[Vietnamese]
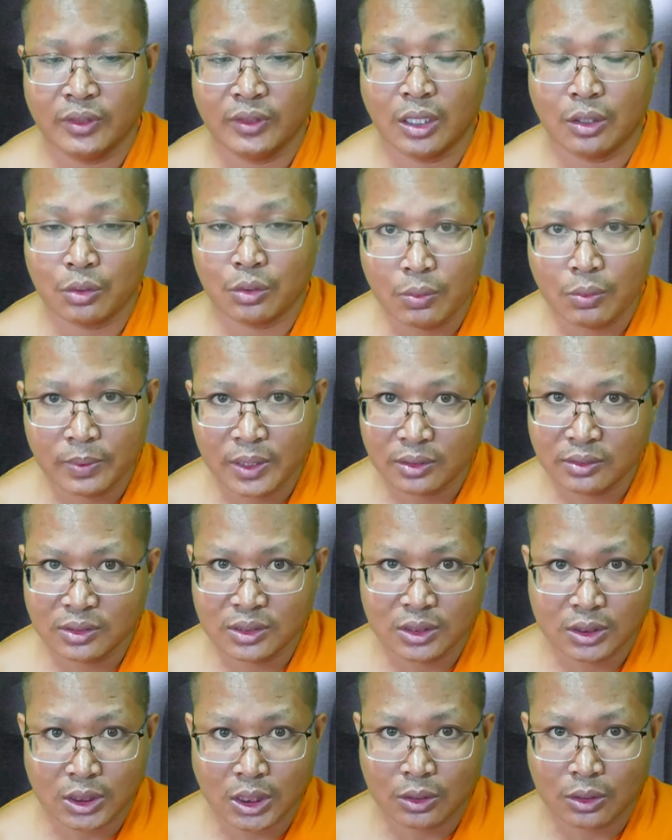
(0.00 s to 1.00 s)
rùp nó
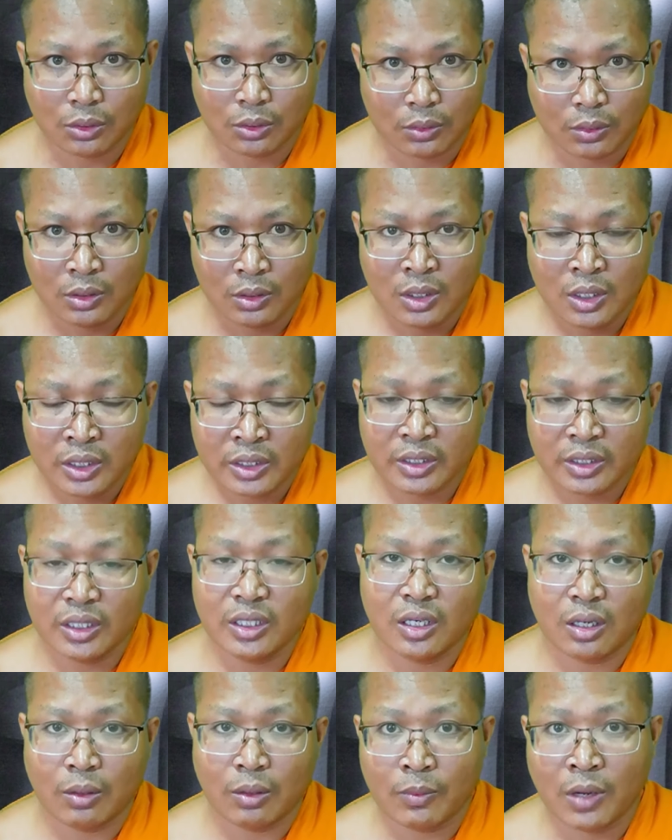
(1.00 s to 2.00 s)
cứ chỉ thua chỉ
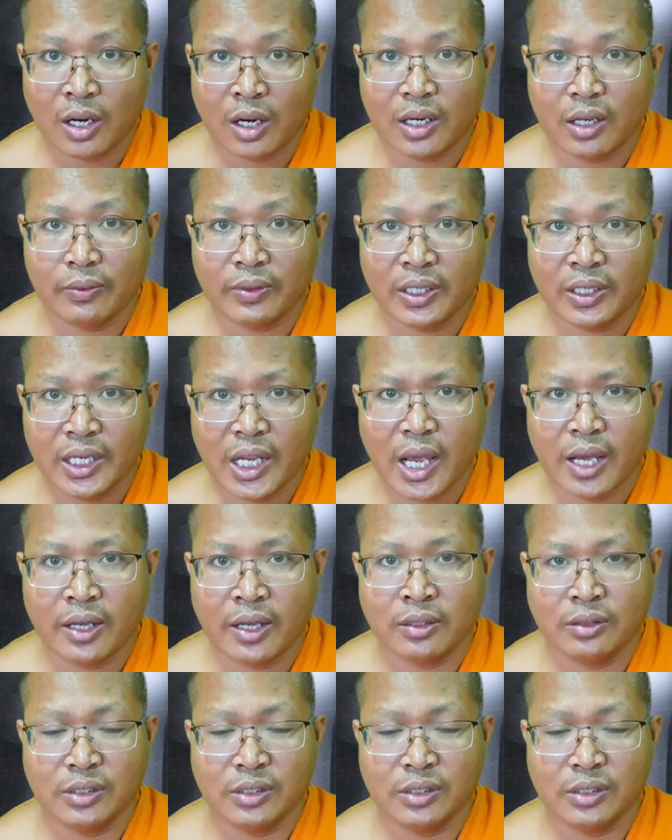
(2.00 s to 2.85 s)
rồi bảo để vì nè